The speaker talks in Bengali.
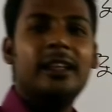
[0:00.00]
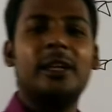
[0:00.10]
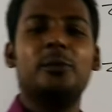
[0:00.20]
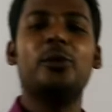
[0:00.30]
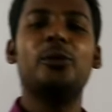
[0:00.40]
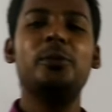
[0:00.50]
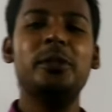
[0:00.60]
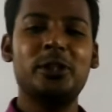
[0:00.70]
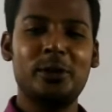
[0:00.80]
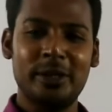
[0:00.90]
তাহলে
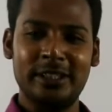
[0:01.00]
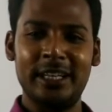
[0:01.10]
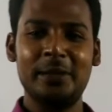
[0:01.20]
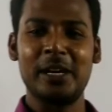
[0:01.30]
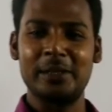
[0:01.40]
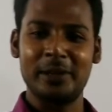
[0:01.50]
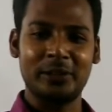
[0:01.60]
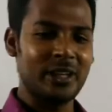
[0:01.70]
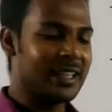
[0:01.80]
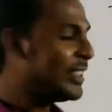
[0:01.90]
বহুব্রী সমাসের ব্যাস
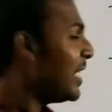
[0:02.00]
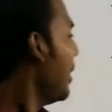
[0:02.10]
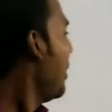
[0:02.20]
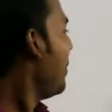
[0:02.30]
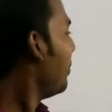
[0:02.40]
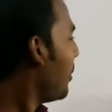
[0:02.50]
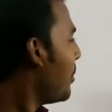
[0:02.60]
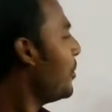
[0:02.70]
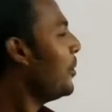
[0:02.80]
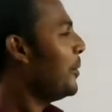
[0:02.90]
বাক্য দাঁড়াচ্ছে
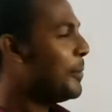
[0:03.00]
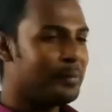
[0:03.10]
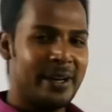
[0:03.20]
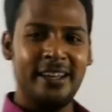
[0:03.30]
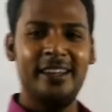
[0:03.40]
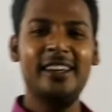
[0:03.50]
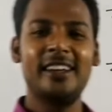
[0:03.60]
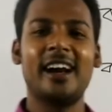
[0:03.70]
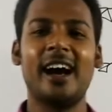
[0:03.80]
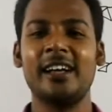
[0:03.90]
বহু ব্রিহি
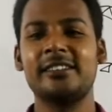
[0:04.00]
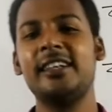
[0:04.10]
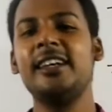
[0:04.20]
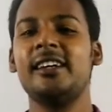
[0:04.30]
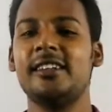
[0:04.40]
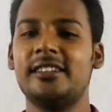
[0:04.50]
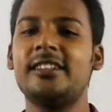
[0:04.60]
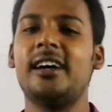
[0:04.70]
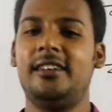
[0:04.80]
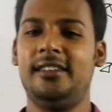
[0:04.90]
আছে
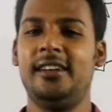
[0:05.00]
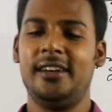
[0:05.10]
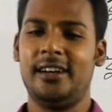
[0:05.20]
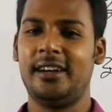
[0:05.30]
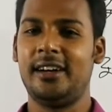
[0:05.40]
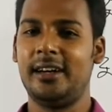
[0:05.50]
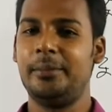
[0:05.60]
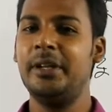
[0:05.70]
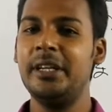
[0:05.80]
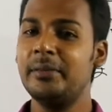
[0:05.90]
যার আর
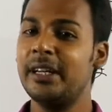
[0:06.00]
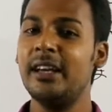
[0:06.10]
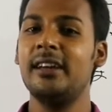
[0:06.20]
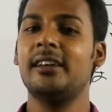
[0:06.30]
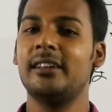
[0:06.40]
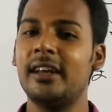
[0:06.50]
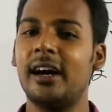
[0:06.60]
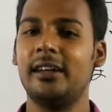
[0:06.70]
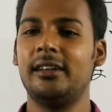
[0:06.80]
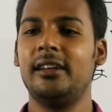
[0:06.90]
ব্রিহি মানে
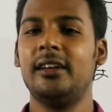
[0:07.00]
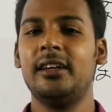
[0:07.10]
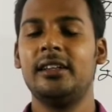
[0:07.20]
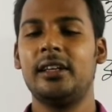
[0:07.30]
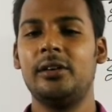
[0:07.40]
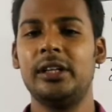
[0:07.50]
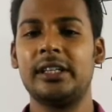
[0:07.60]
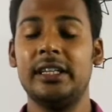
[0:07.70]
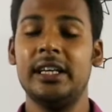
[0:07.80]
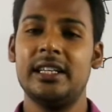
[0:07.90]
ধান তাহলে
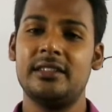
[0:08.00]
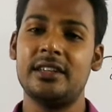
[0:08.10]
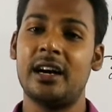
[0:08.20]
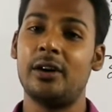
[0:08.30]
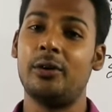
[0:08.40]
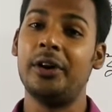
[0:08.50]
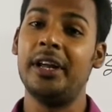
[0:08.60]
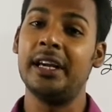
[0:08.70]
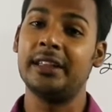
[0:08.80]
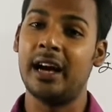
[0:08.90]
কি যার
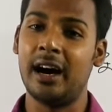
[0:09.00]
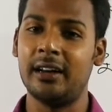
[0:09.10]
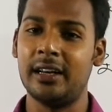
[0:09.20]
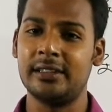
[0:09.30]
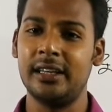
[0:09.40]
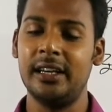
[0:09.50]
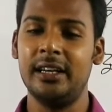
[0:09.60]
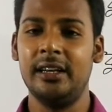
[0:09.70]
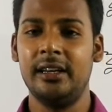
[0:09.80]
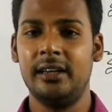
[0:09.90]
অনেক ধান আছে
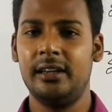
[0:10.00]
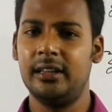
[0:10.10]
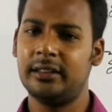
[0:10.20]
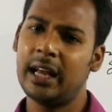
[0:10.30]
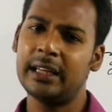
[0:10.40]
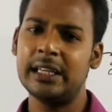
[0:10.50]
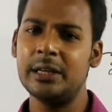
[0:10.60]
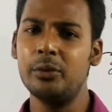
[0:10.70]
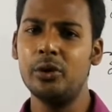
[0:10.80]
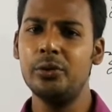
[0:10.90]
তাকে
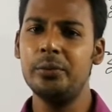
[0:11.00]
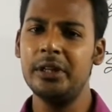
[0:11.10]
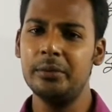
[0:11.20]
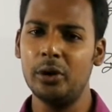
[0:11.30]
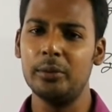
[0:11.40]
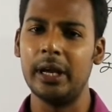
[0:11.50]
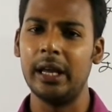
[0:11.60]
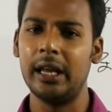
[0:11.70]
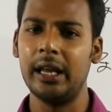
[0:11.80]
কি বহুব্রীহি বলবে